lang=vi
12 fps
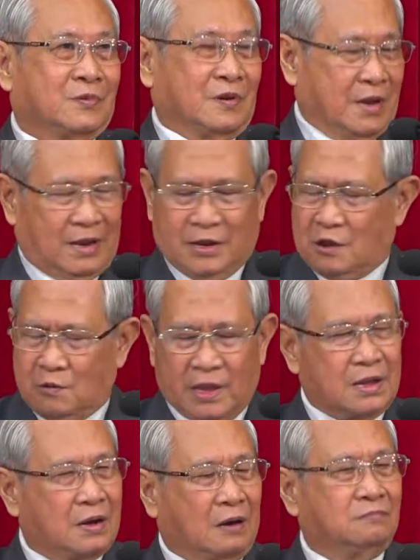Có nghĩa là điều
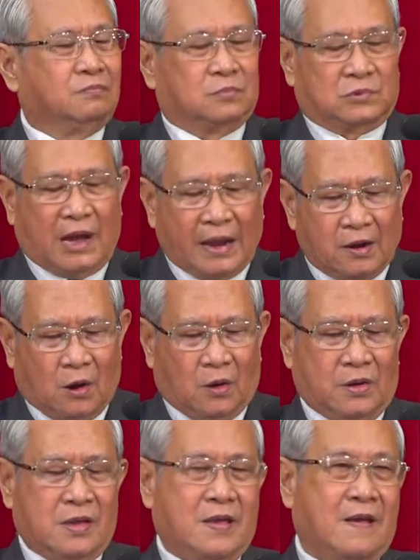này không thay
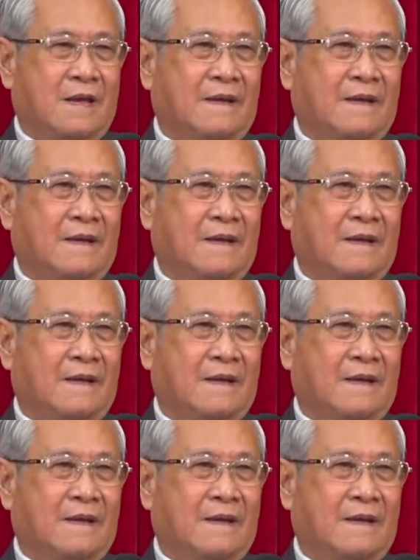đổi,